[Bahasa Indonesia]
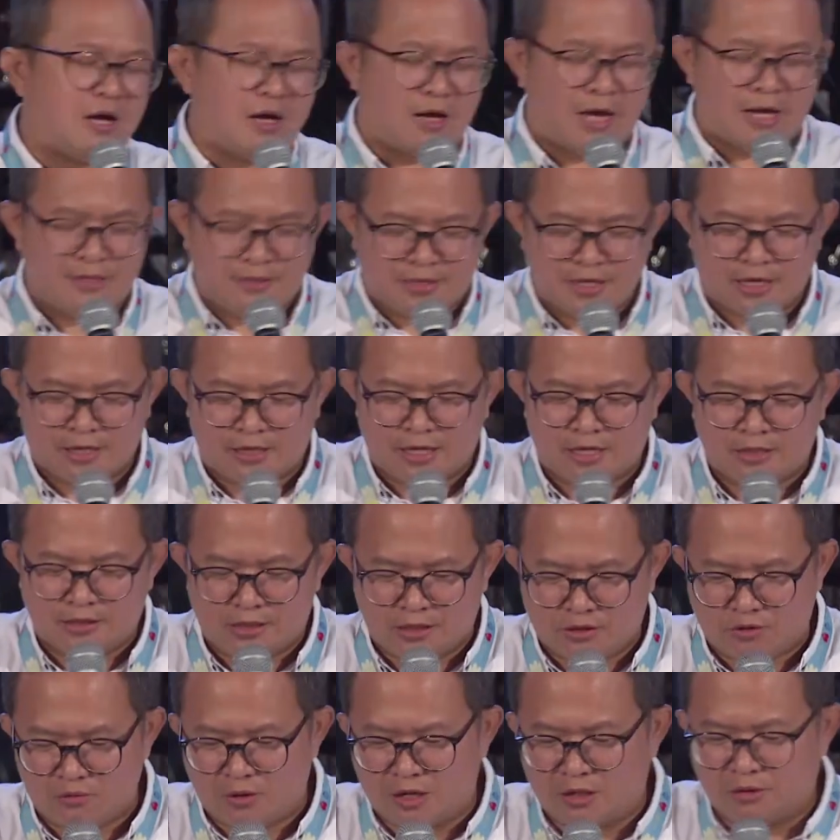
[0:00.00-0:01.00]
ajarkan
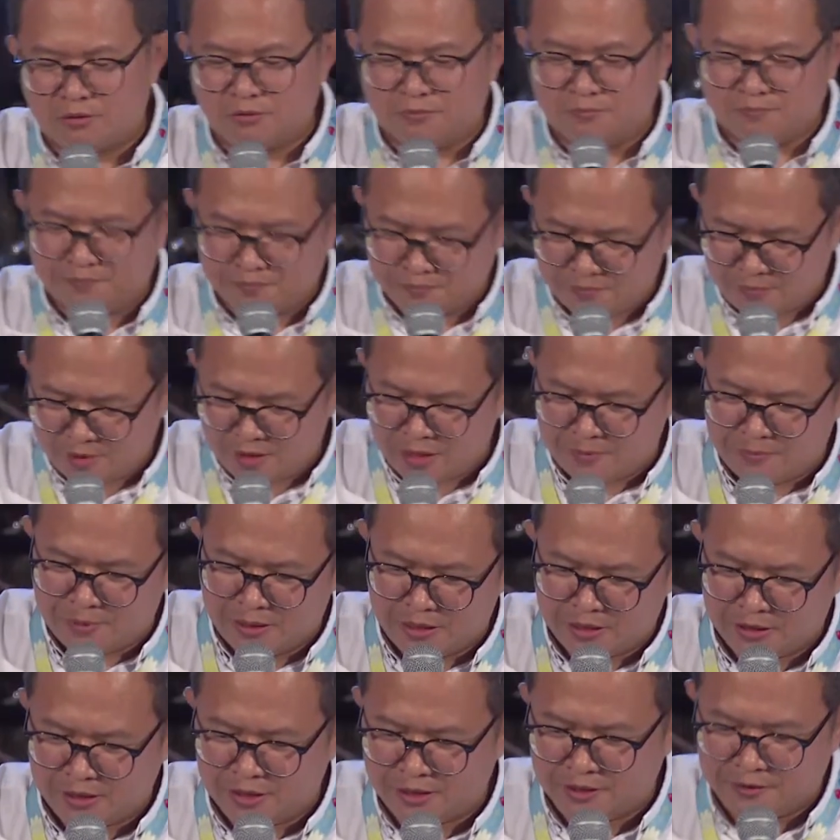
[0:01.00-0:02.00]
sesuatu. Dia
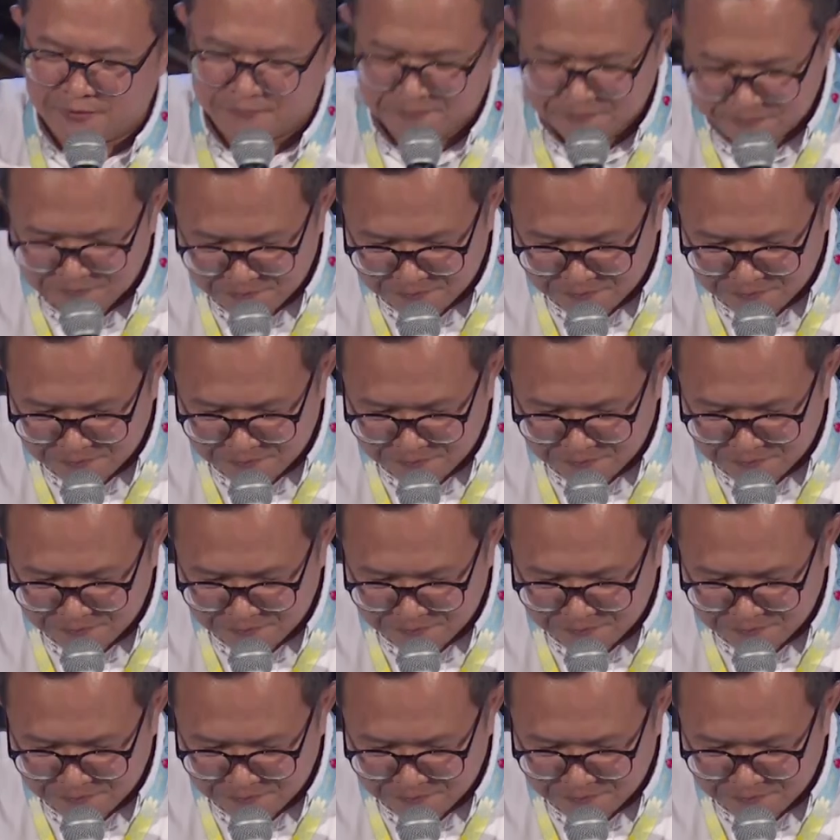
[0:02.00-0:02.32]
bilang gini,